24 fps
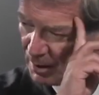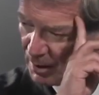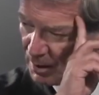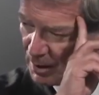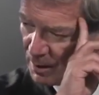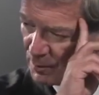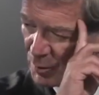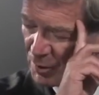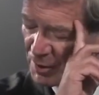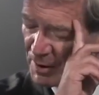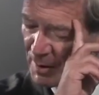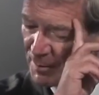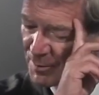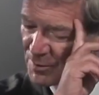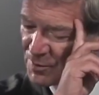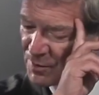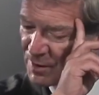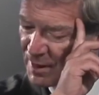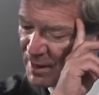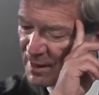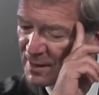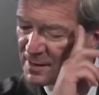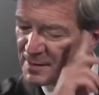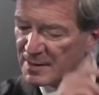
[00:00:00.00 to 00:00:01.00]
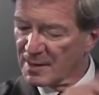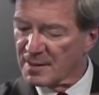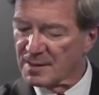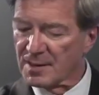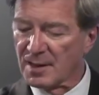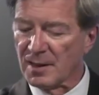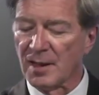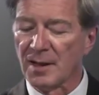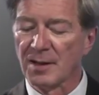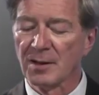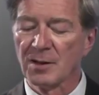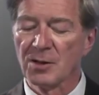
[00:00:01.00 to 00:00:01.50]
möchte aber zunächst erst
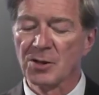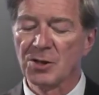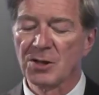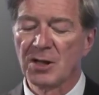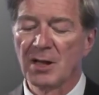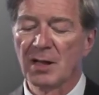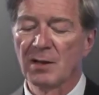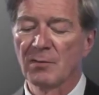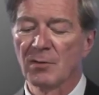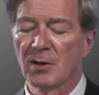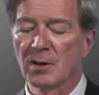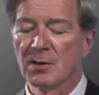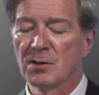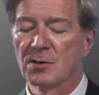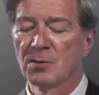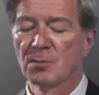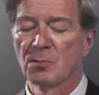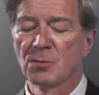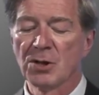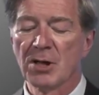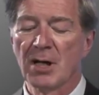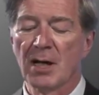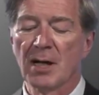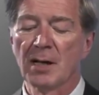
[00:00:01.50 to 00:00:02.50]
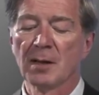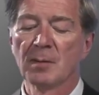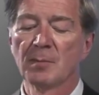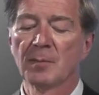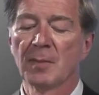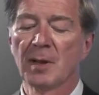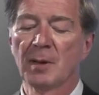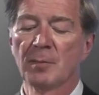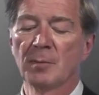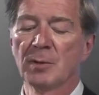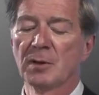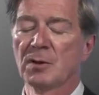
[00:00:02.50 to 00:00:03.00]
ein anderes Stichwort zum Schaden
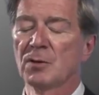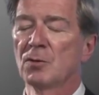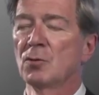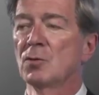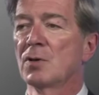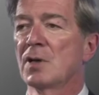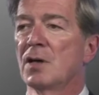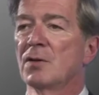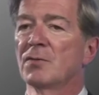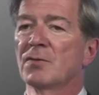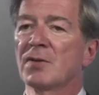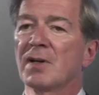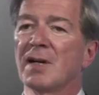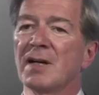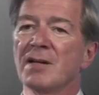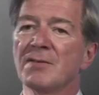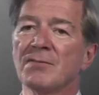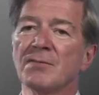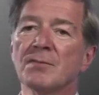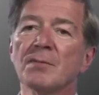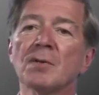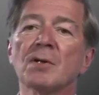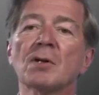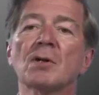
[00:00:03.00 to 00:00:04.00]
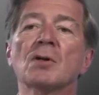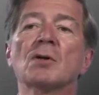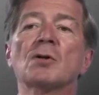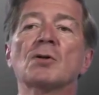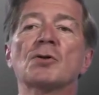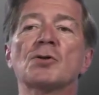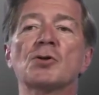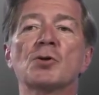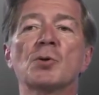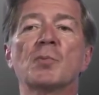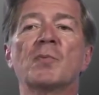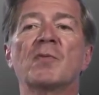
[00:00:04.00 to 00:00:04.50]
beim Betrug aufgreifen,
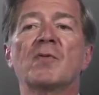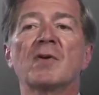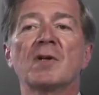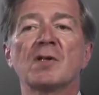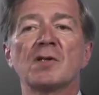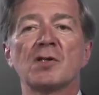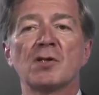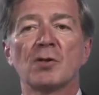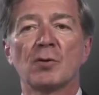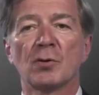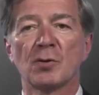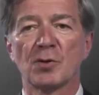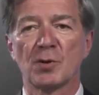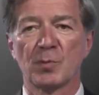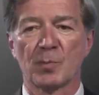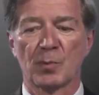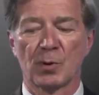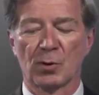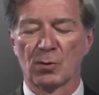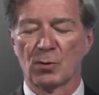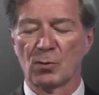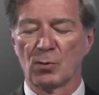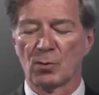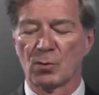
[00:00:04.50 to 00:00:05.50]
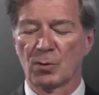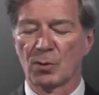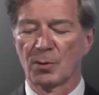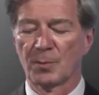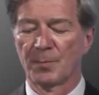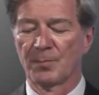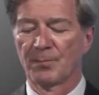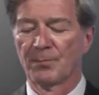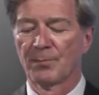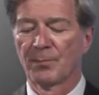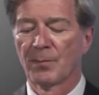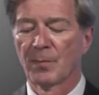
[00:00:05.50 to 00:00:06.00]
Subventionsbetrug.
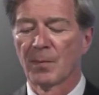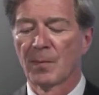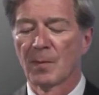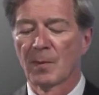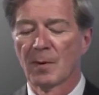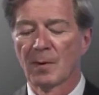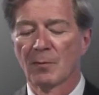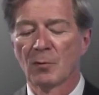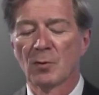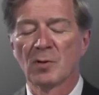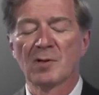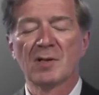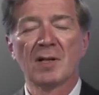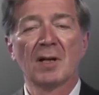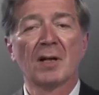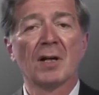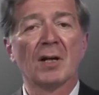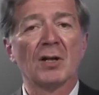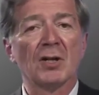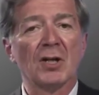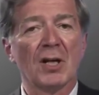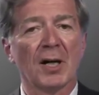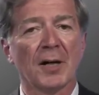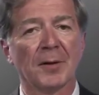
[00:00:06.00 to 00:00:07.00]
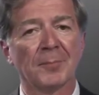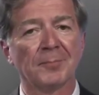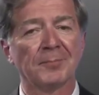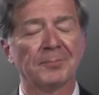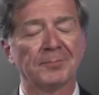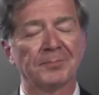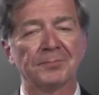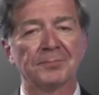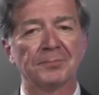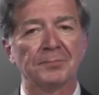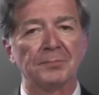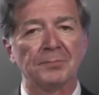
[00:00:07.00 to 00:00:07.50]
Wo ist hier der Schaden?
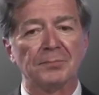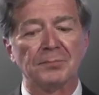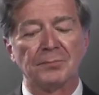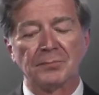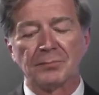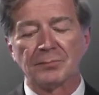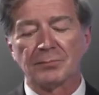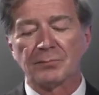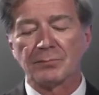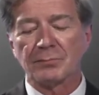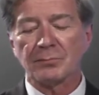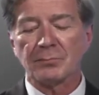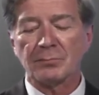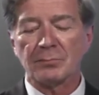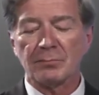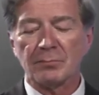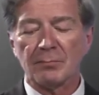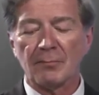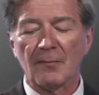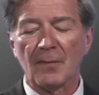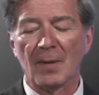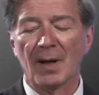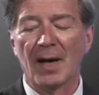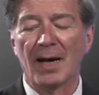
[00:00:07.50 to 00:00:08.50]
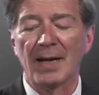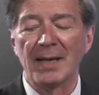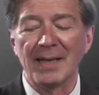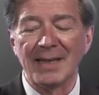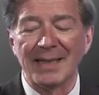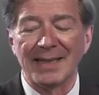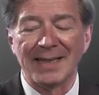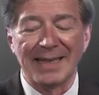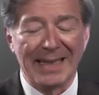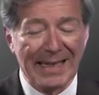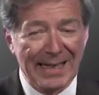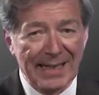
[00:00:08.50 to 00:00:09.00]

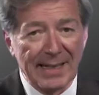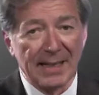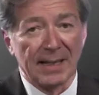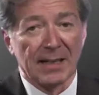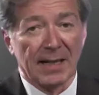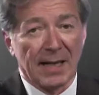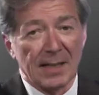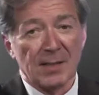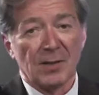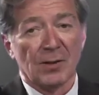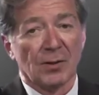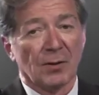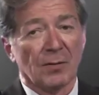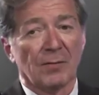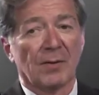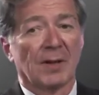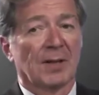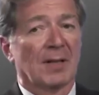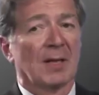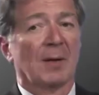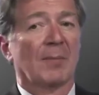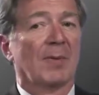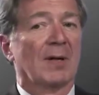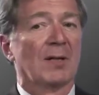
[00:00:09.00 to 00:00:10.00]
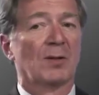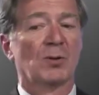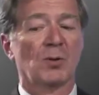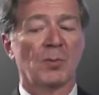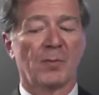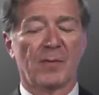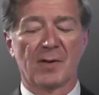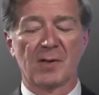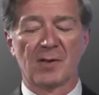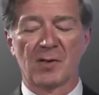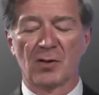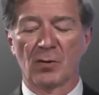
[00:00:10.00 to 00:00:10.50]
Eine Gegenleistung wird ja bei
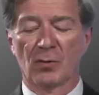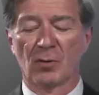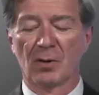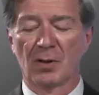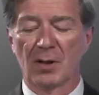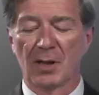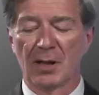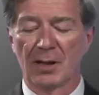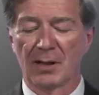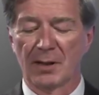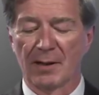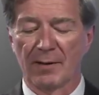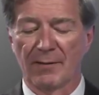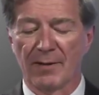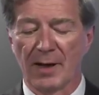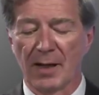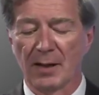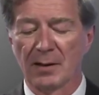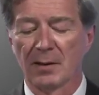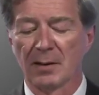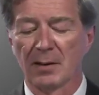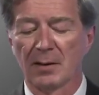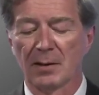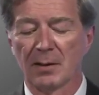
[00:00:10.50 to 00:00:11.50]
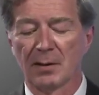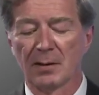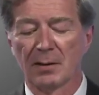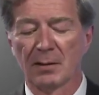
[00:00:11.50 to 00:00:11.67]
Subventionen nicht erwartet.